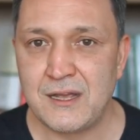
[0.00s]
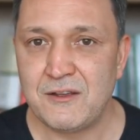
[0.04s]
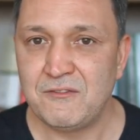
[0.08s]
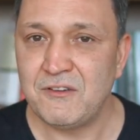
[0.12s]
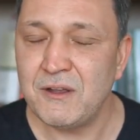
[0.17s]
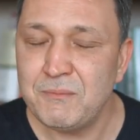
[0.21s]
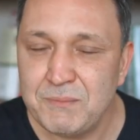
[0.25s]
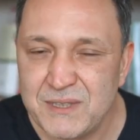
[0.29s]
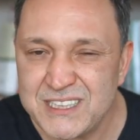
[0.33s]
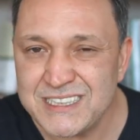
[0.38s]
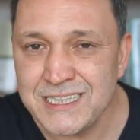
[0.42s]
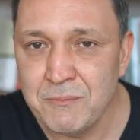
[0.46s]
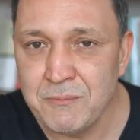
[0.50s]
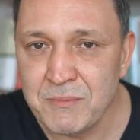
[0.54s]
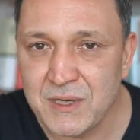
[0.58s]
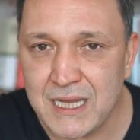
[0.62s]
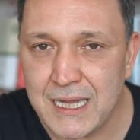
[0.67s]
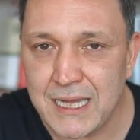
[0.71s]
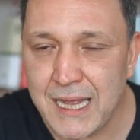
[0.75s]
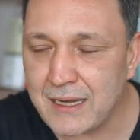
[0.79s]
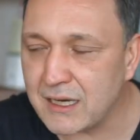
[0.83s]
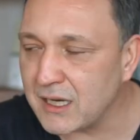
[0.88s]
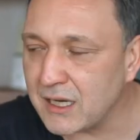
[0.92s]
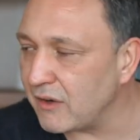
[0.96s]
Ve
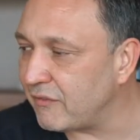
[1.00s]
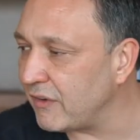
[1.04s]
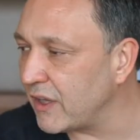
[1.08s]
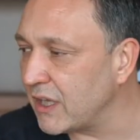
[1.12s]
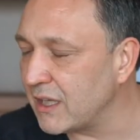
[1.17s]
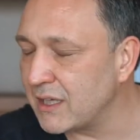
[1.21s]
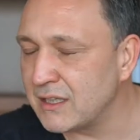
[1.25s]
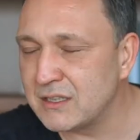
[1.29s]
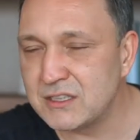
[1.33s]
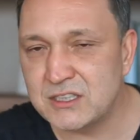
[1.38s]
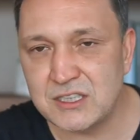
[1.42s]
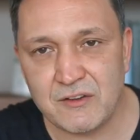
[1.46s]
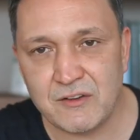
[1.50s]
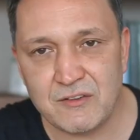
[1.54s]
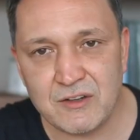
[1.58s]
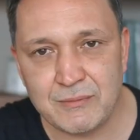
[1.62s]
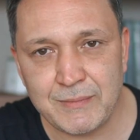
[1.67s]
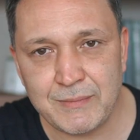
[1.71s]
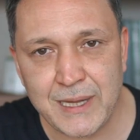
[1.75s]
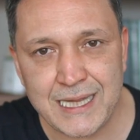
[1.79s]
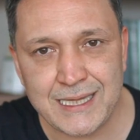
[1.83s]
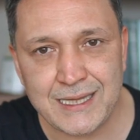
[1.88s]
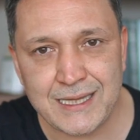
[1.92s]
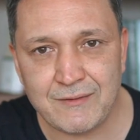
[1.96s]
bizimkiler kafalarını
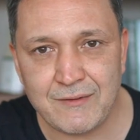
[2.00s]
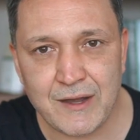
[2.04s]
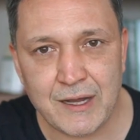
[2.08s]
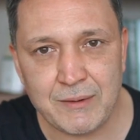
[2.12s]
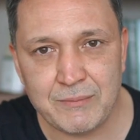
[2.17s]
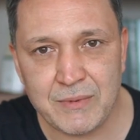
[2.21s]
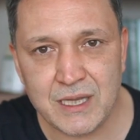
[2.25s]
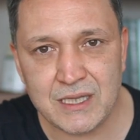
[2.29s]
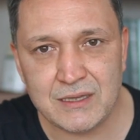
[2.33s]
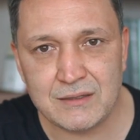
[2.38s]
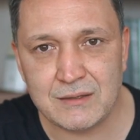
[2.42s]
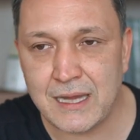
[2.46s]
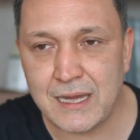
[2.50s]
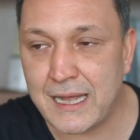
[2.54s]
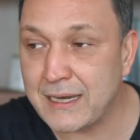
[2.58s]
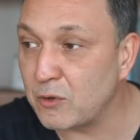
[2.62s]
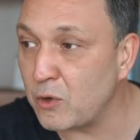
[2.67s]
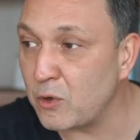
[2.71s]
çevirmeye devam ettiler.